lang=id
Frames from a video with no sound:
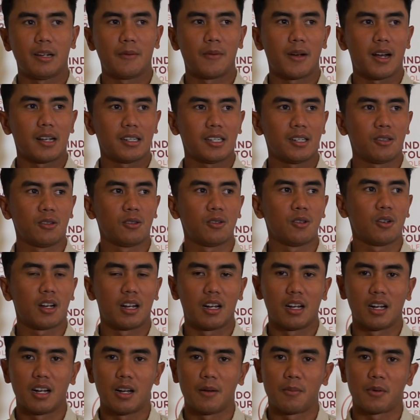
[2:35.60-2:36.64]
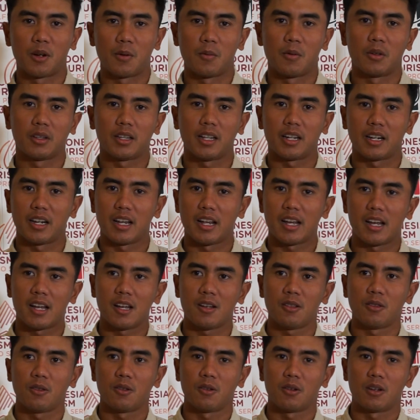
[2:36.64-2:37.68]
Terima kasih untuk uh,
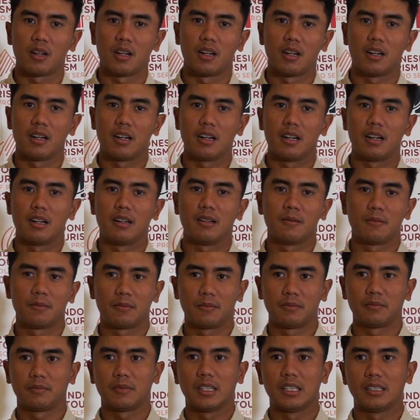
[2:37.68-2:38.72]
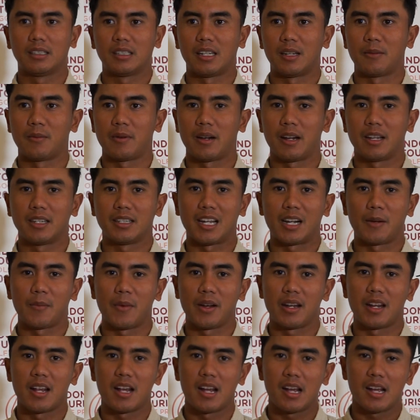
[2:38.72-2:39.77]
promoternya, untuk uh,
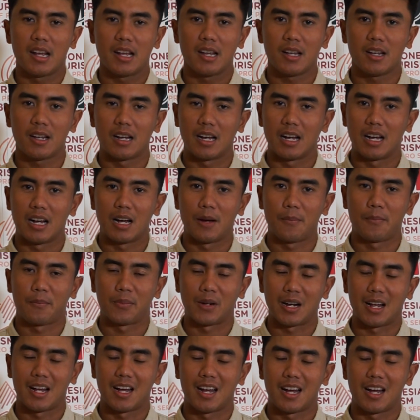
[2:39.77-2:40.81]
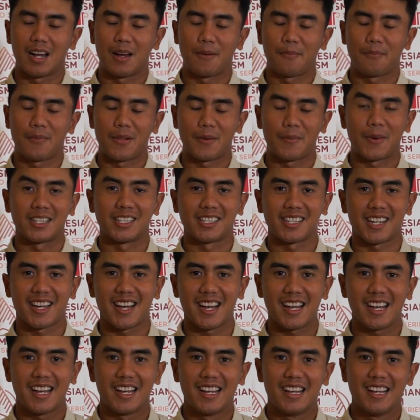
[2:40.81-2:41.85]
chairman-nya uh, Pak
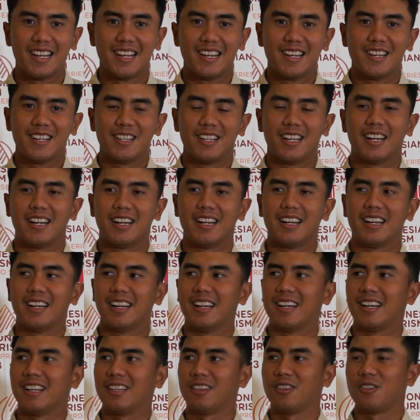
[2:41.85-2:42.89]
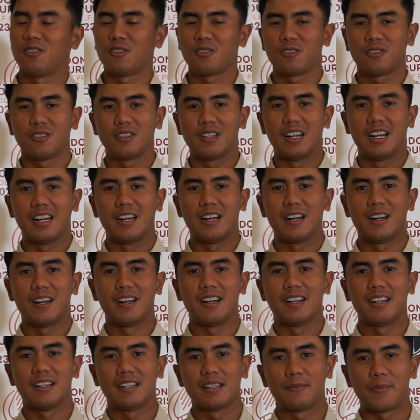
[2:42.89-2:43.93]
Panca Eh, untuk uh,
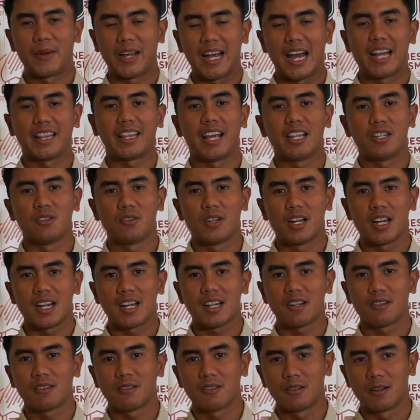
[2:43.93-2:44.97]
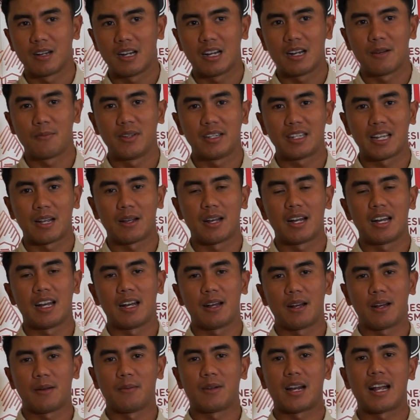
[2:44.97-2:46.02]
eh, PGTI juga uh,
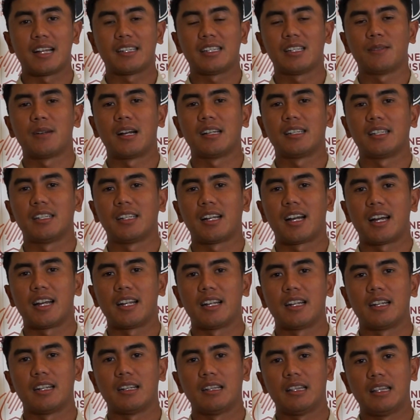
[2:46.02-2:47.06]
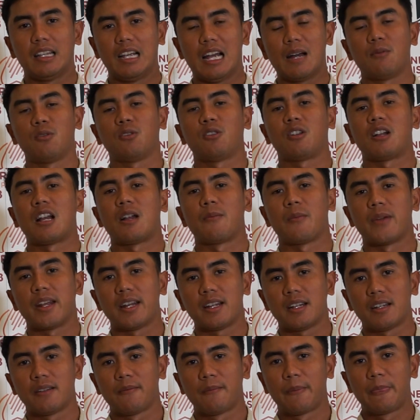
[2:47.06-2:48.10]
bisa berhasil menghasilkan 30 turnamen